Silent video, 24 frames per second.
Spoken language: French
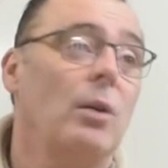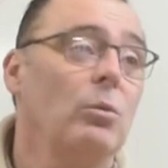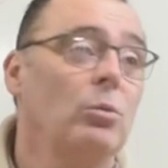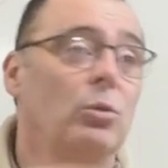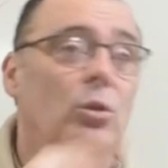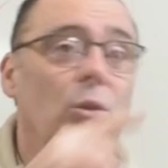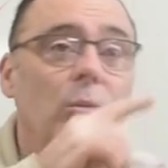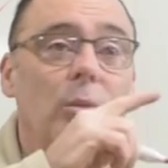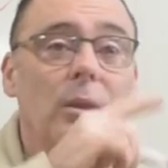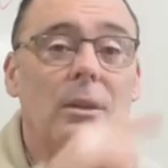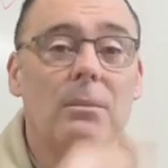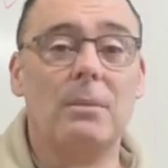ou
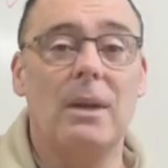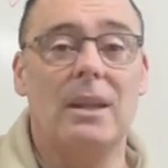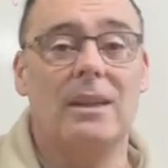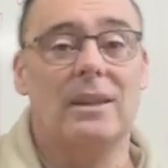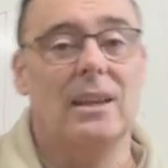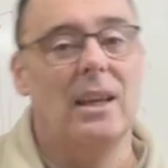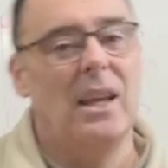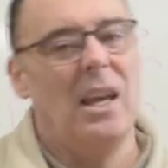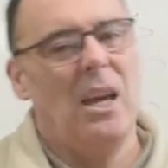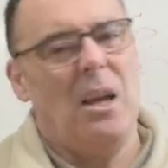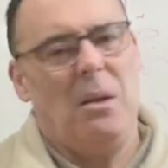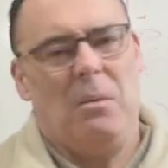2 mm.
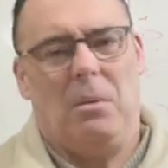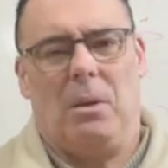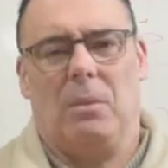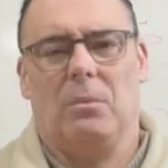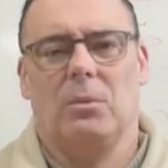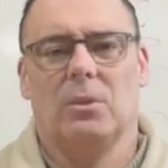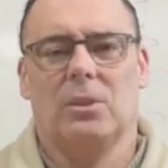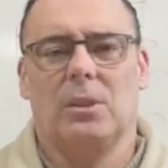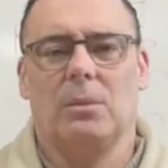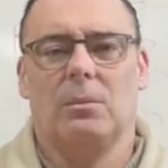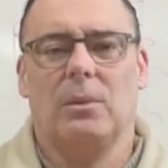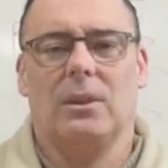
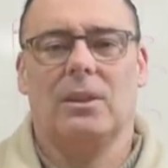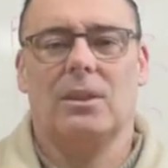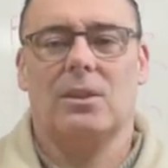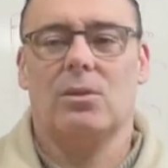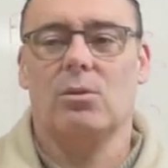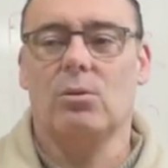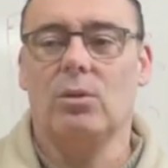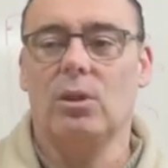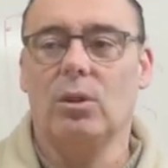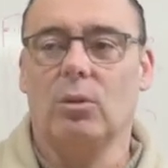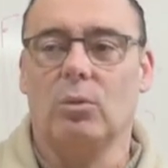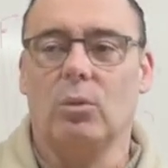Apparemment, c'est pas très
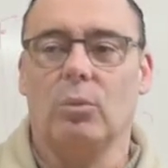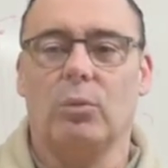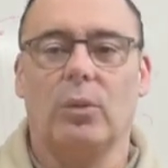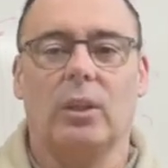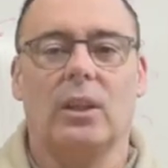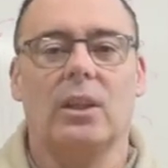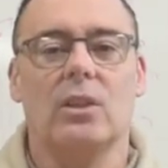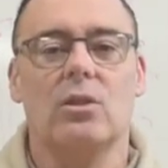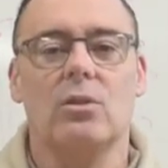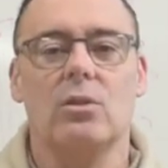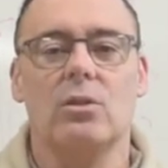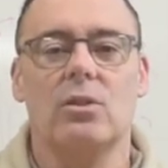joli, on veut faire
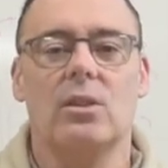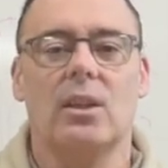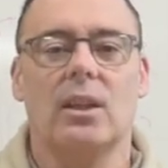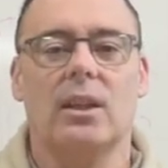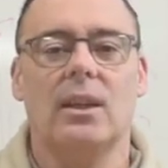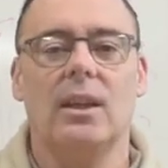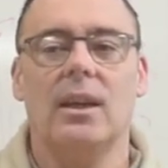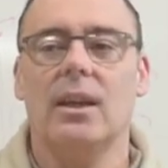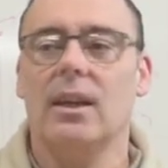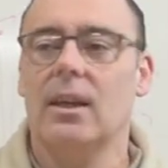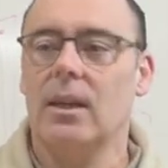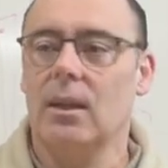quelque chose
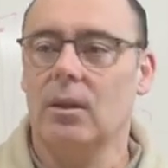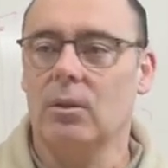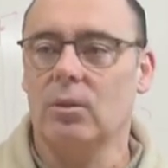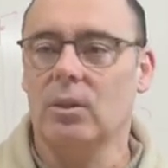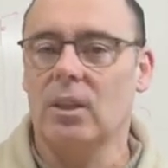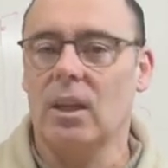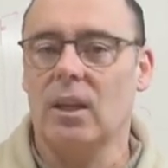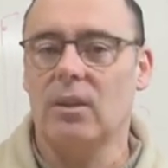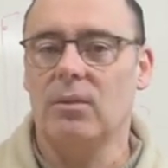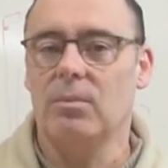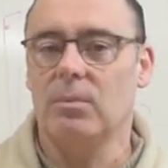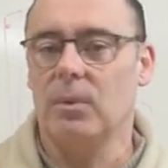d'équerre et on n'y
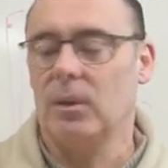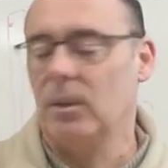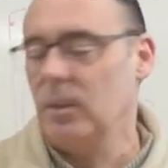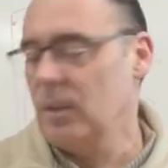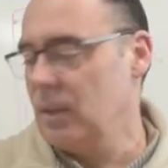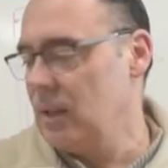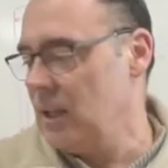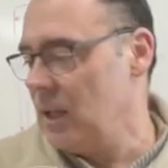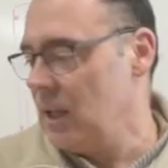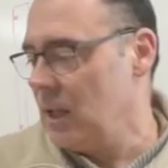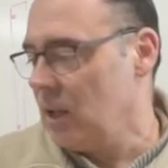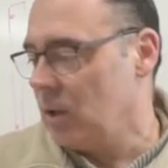arrive pas.
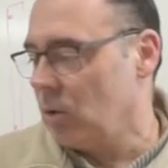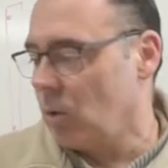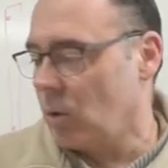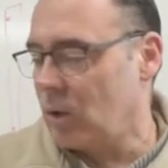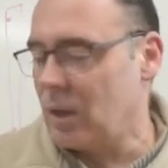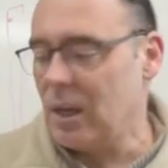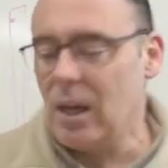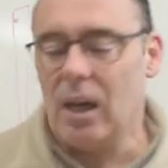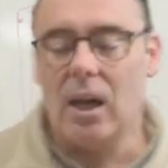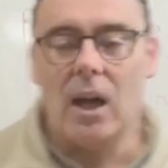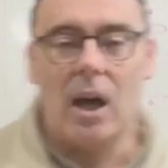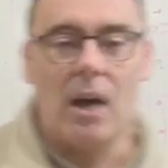Donc
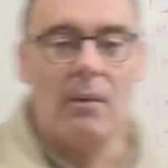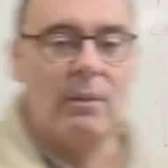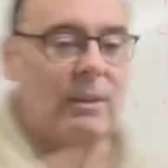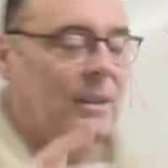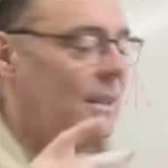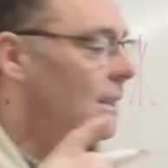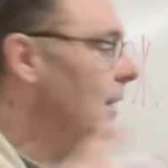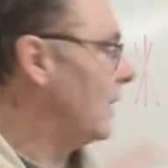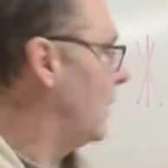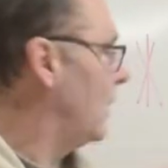là, avec ces